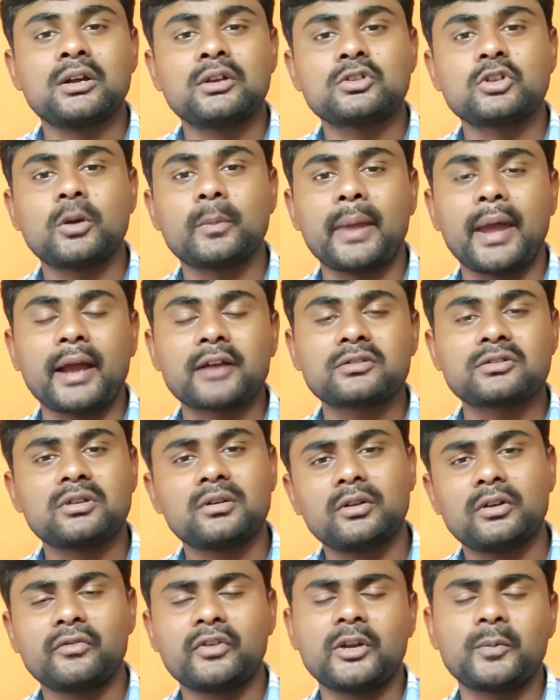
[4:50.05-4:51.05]
సో
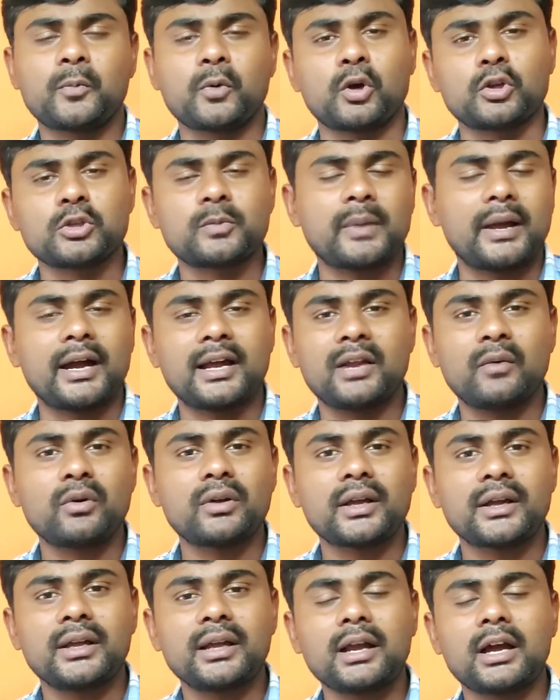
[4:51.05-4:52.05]
మాక్సిమం వీటి ప్రాసెస్ బాగానే
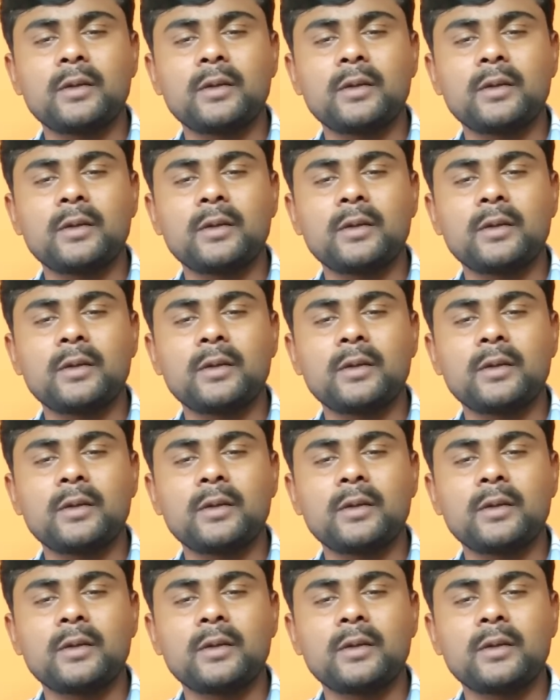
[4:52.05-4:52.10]
ఉంటాయి